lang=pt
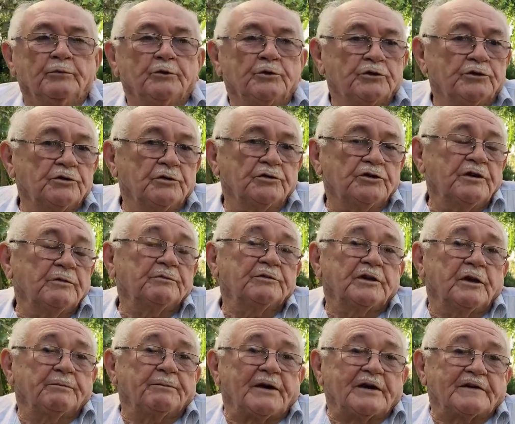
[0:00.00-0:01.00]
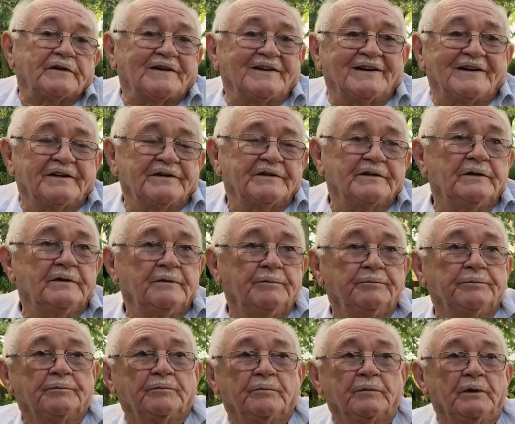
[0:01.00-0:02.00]
Por isso nós temos que ter paciência
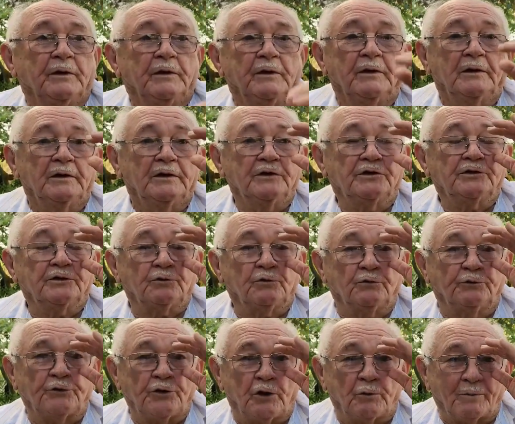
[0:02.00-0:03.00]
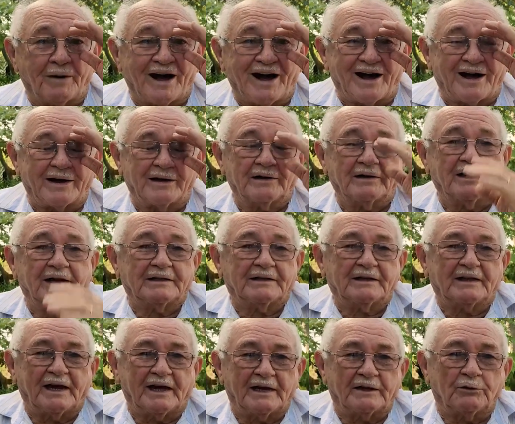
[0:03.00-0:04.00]
e se conformar,
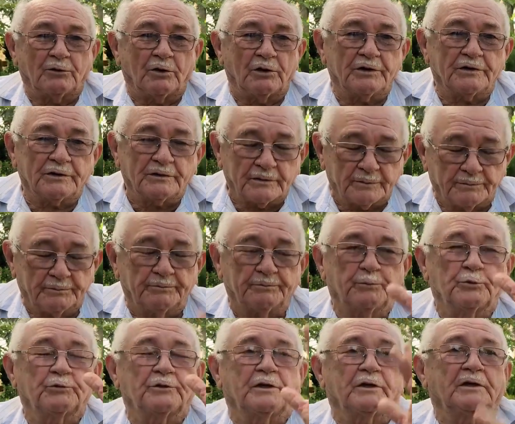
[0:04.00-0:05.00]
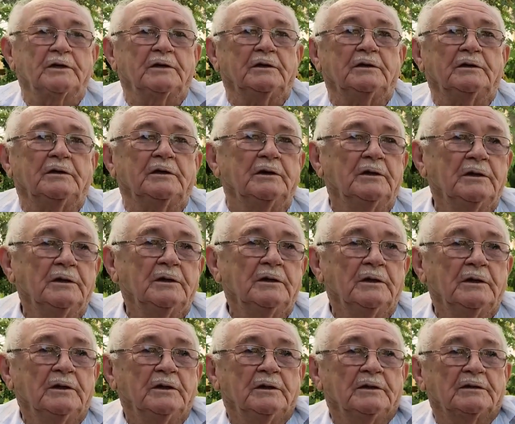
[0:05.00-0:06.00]
até nós poder
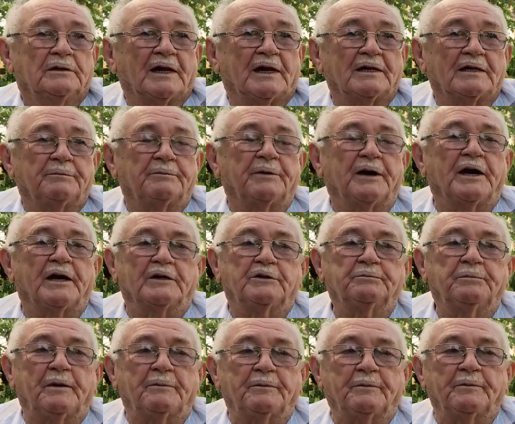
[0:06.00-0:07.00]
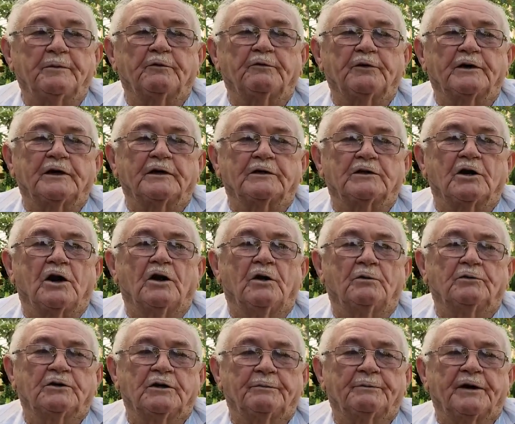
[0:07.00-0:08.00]
estar tá liberto para beber vegetal,
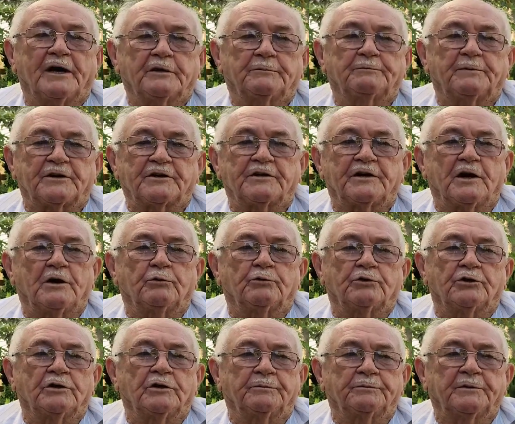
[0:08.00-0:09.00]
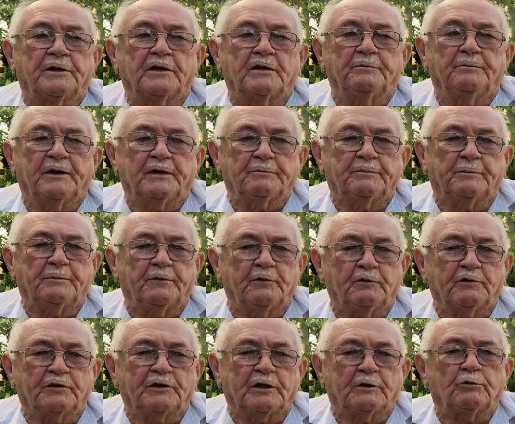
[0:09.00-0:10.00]
liberto para se reunir, porque liberto para beber
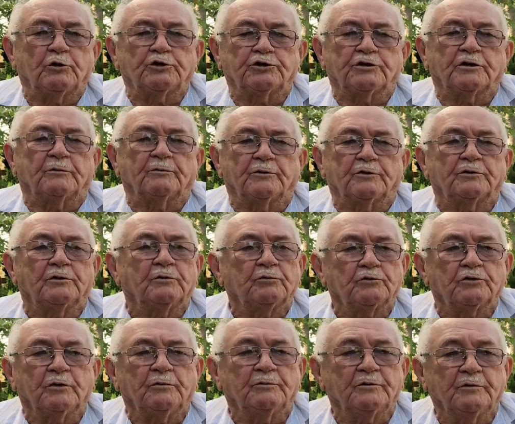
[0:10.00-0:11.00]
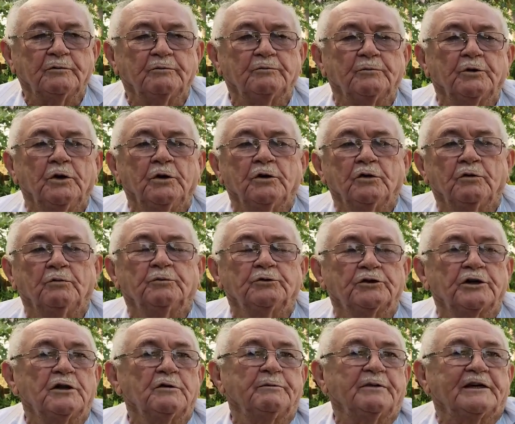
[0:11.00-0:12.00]
vegetal nós estamos, nós não estamos com
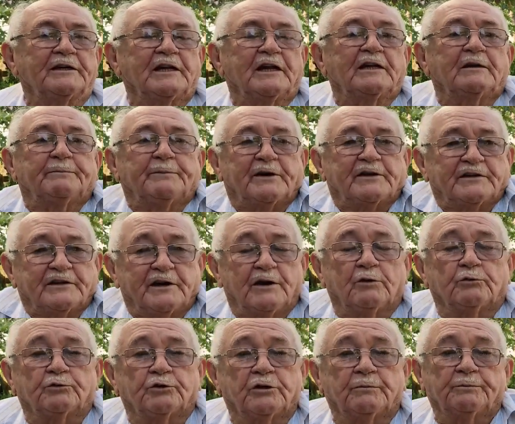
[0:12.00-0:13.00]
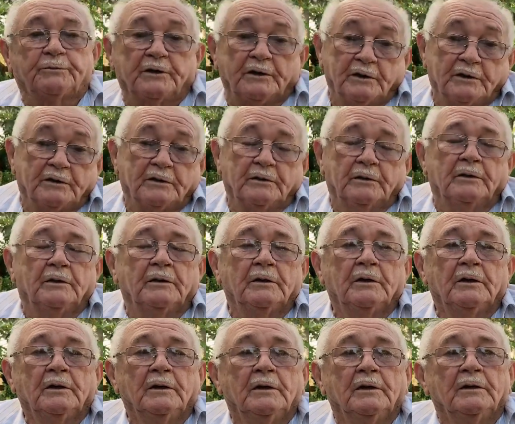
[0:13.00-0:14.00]
muita liberdade é para se reunir, porque
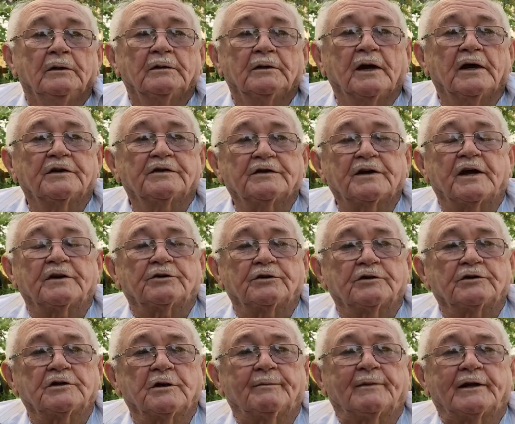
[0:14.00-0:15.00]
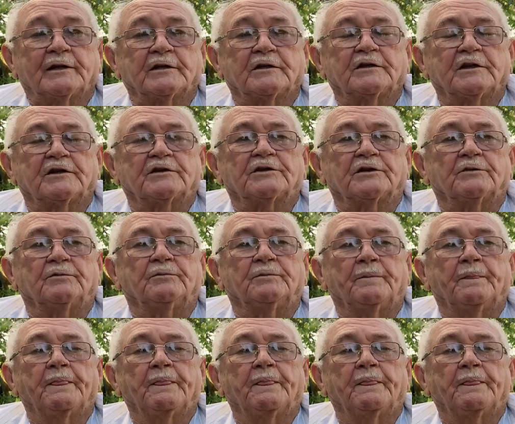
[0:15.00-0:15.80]
Está arriscado ser é chamado de atenção.